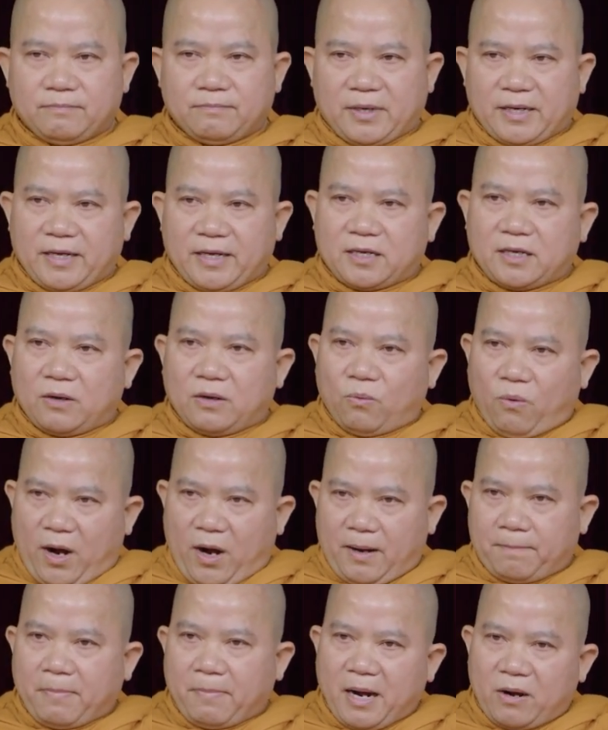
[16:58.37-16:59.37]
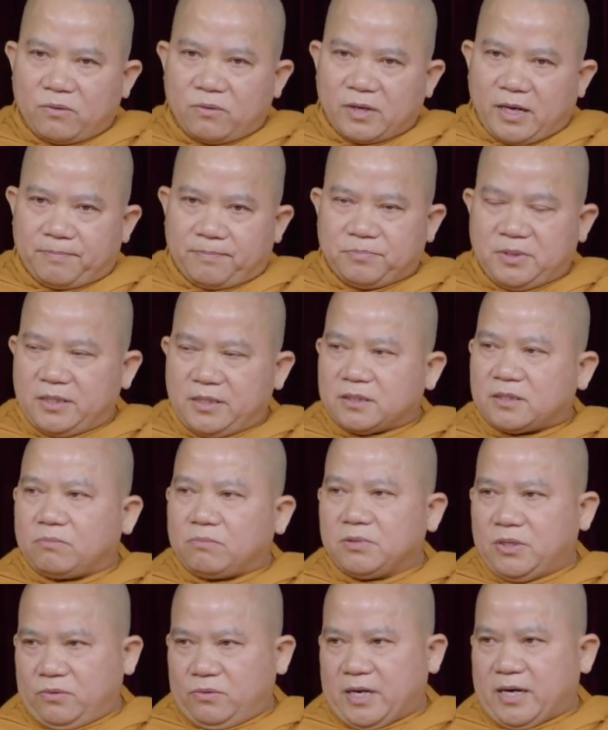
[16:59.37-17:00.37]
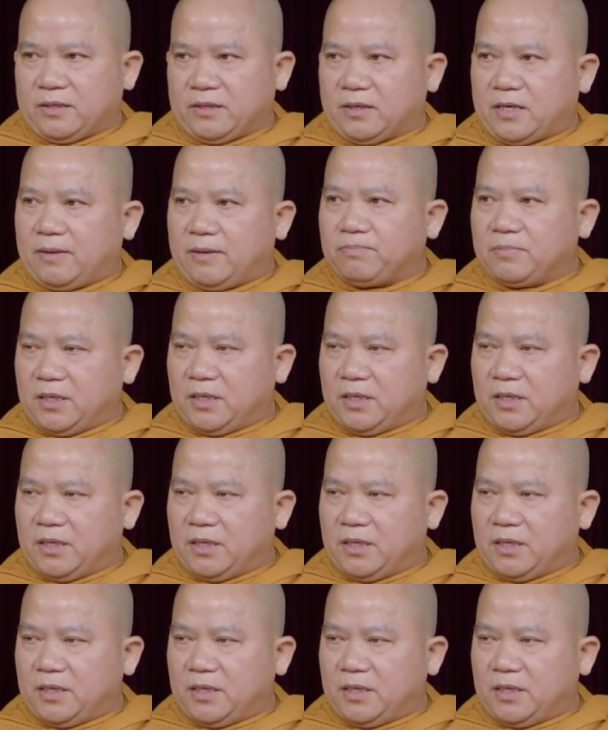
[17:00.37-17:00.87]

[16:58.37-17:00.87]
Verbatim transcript: mà đây có quả báo nghiệp duyên trong nhiều đời kiếp